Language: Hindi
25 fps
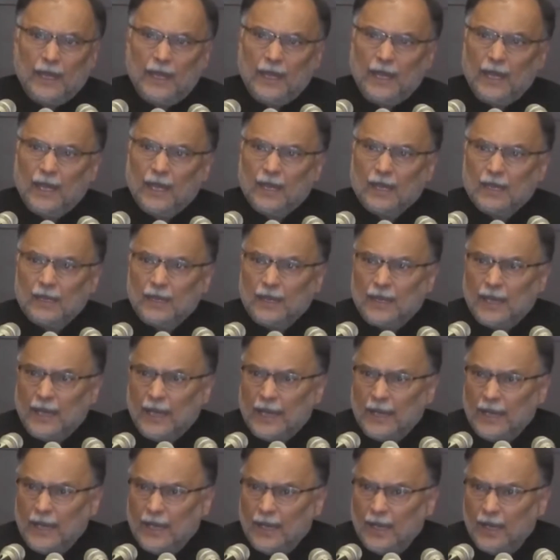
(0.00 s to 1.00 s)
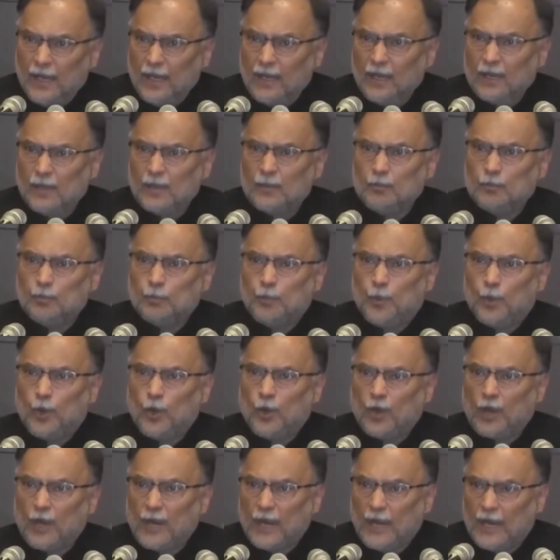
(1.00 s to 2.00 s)
एक नए
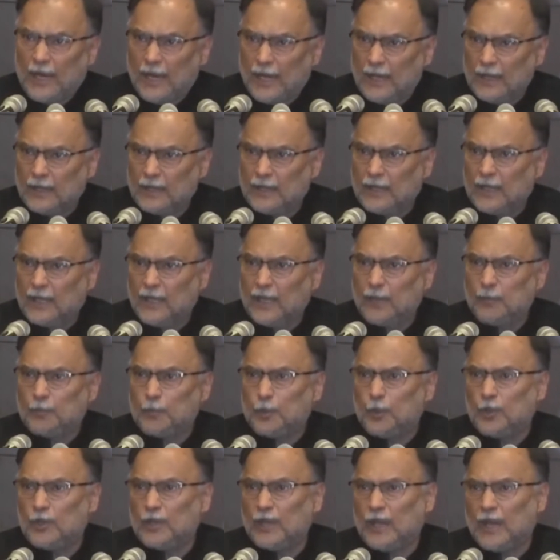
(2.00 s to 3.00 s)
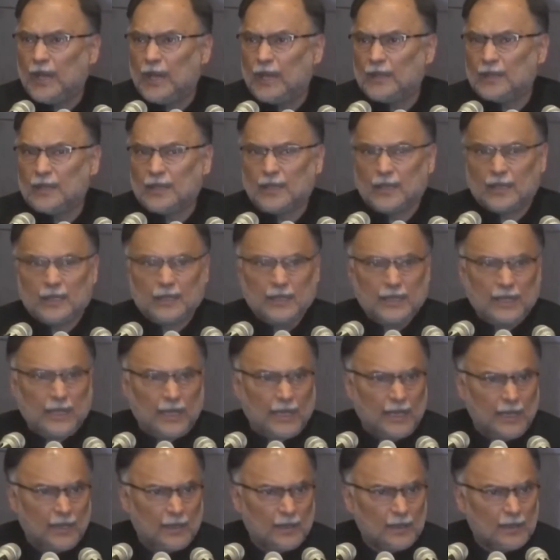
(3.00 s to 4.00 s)
बहरान की बुनियाद रख दी
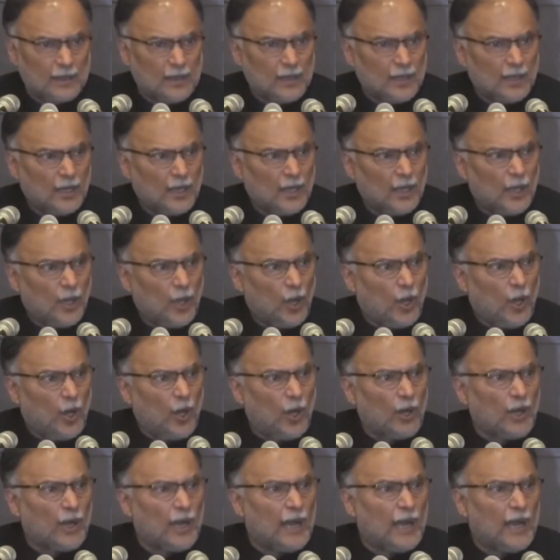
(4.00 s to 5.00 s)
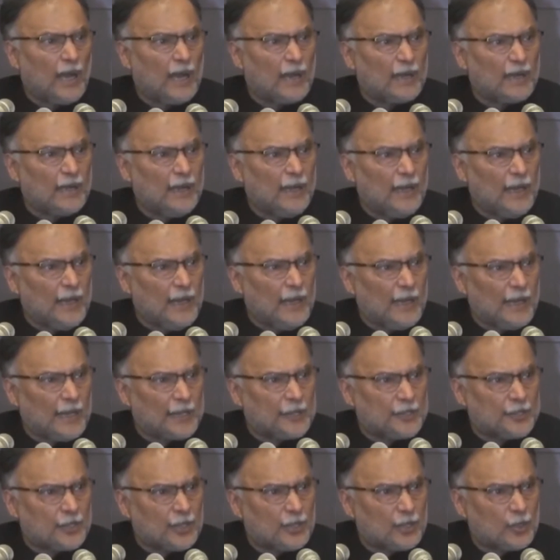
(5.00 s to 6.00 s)
है और अगले
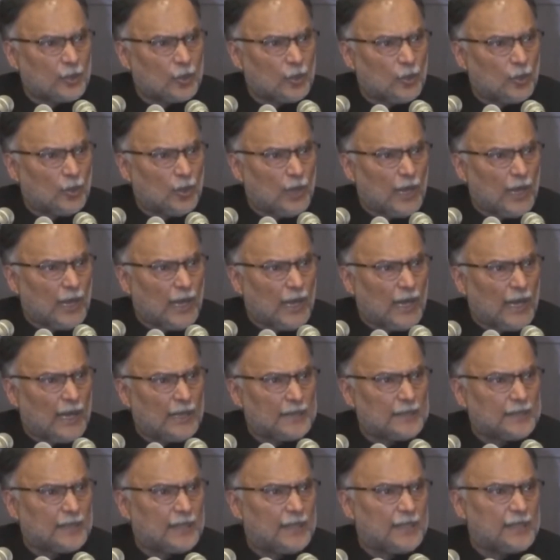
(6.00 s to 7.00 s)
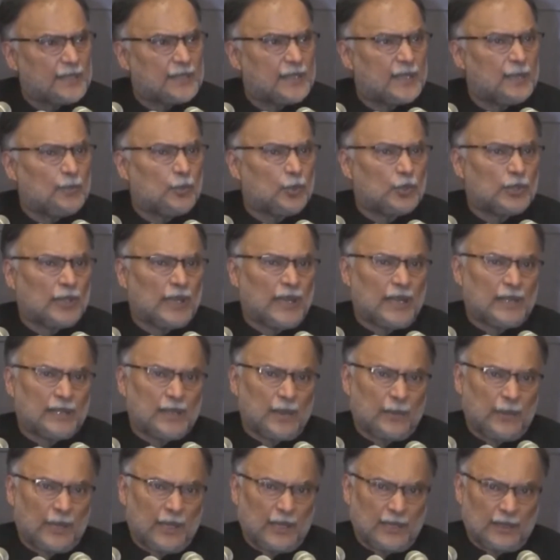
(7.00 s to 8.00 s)
इलेक्शन को आज ही से
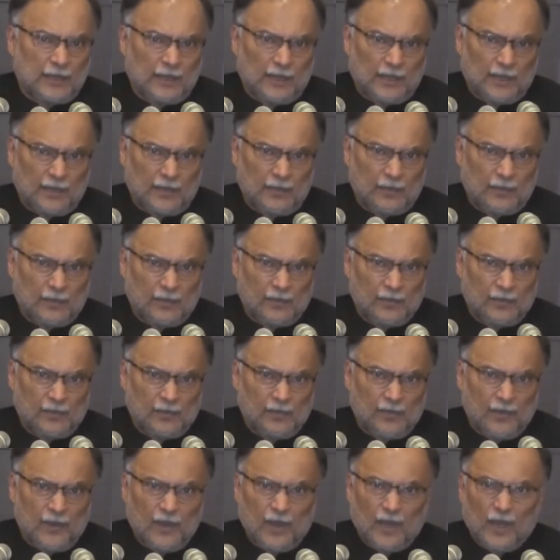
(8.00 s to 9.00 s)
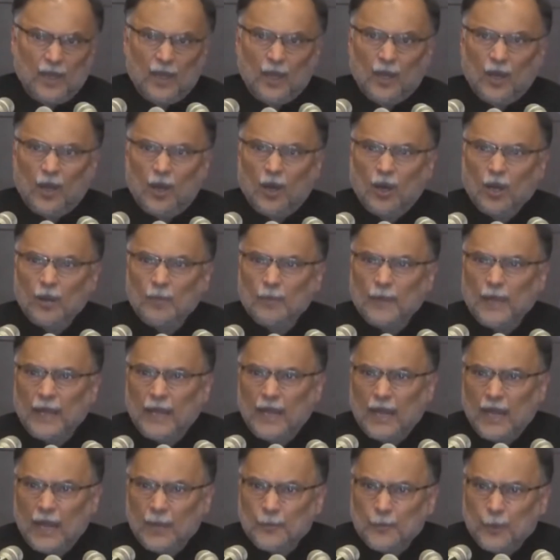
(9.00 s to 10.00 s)
मुतनाज़ा बना दिया और मैं
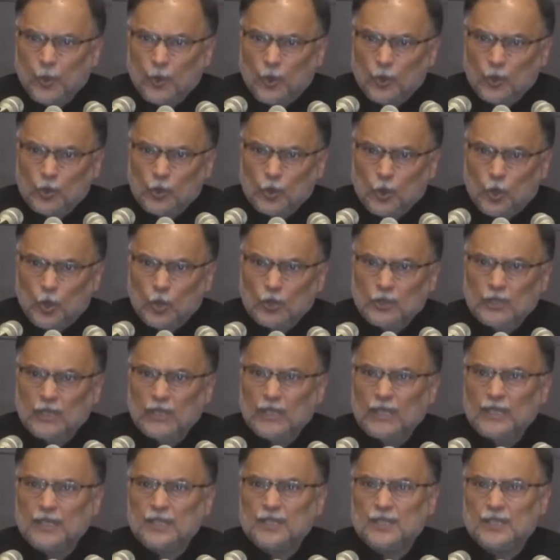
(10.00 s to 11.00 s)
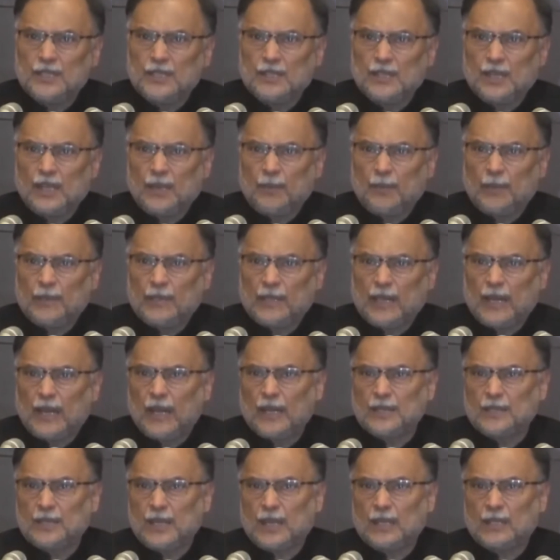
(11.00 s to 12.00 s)
आपको दो तीन चीज़ें
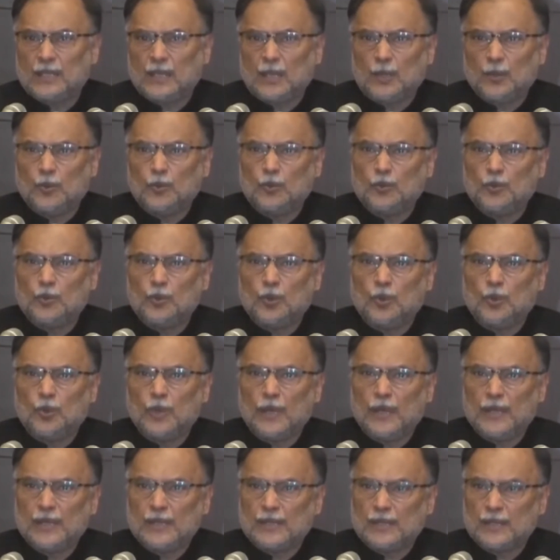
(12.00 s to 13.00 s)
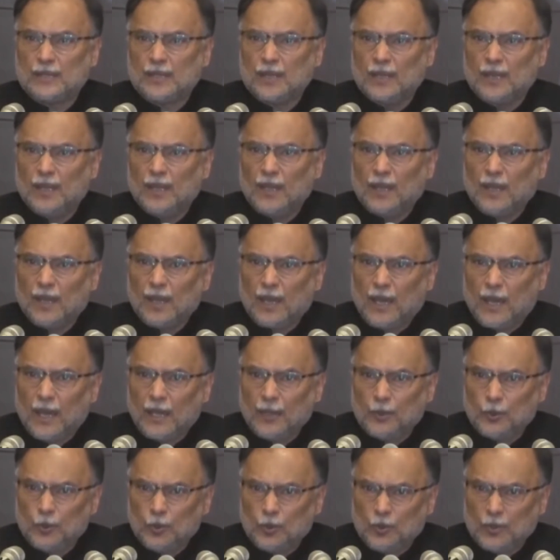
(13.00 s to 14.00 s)
बताना चाहता हूँ जो इस
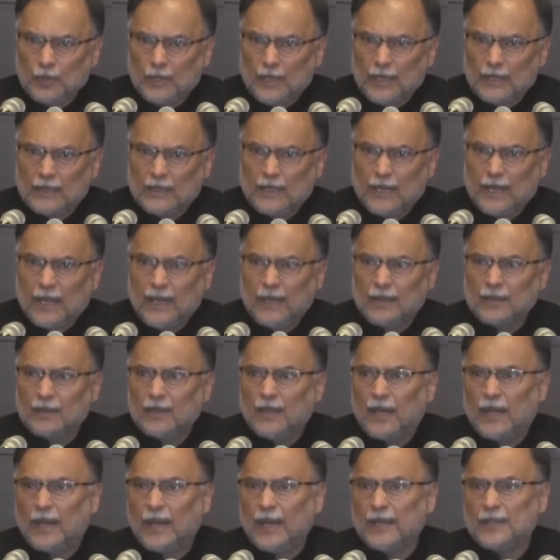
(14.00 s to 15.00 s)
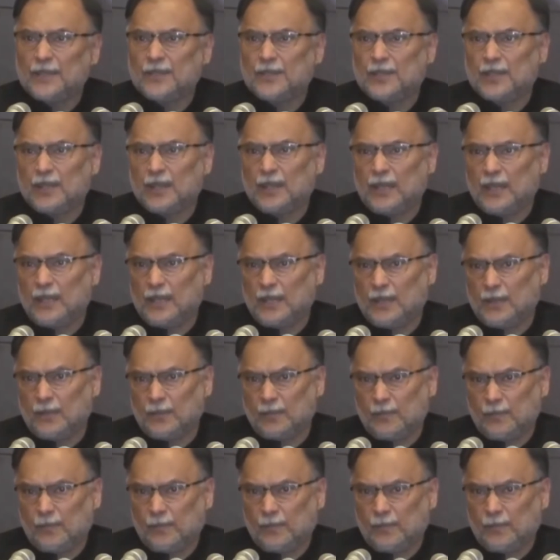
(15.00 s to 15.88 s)
कानून के तहत नहायत संगीन है